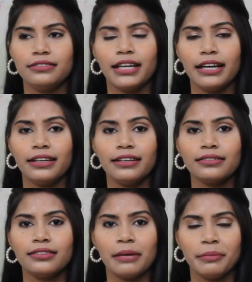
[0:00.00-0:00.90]
दैट
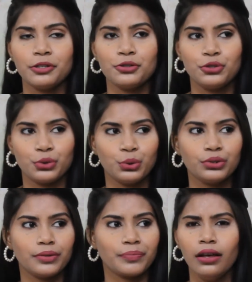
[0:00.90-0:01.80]
इज़ लेमन
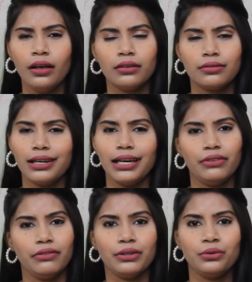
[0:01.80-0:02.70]
जूस सर
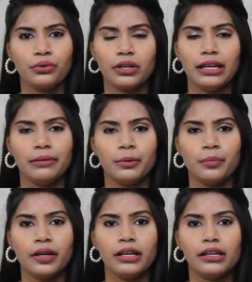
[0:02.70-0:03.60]
एवरी वन नो कि लेमन
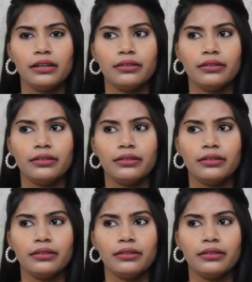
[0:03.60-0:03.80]
में